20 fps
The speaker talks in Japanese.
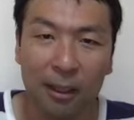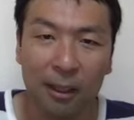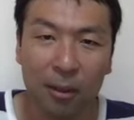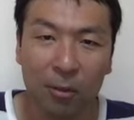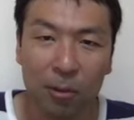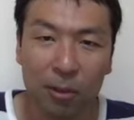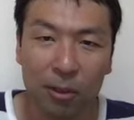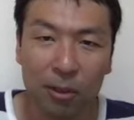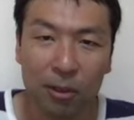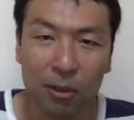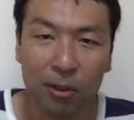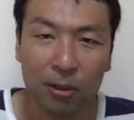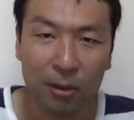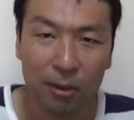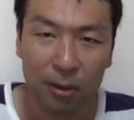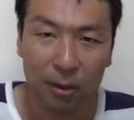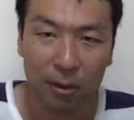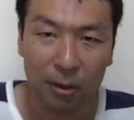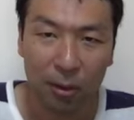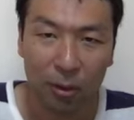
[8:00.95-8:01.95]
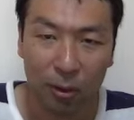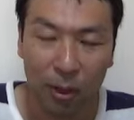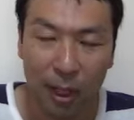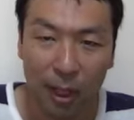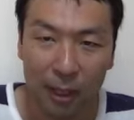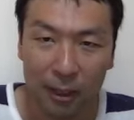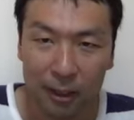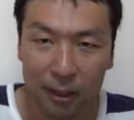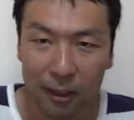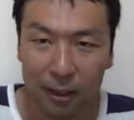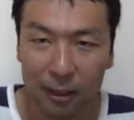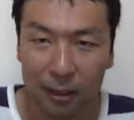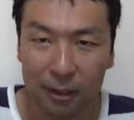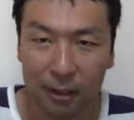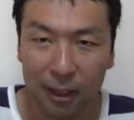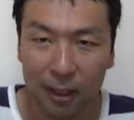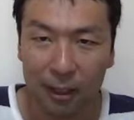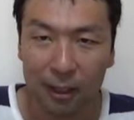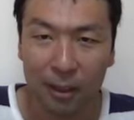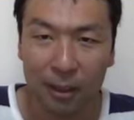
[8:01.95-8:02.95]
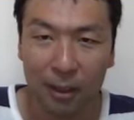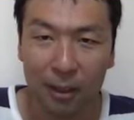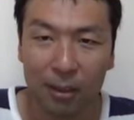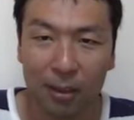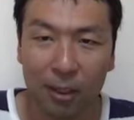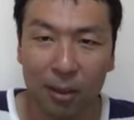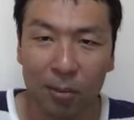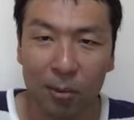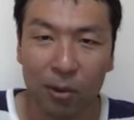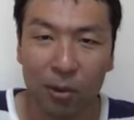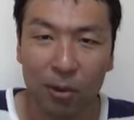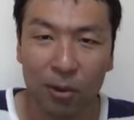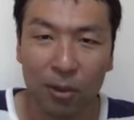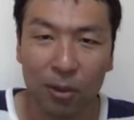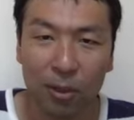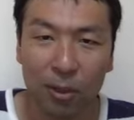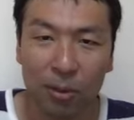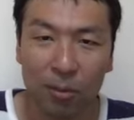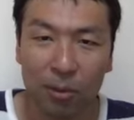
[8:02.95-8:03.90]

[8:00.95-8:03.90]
でもちろん動画配信されてなくてもドリー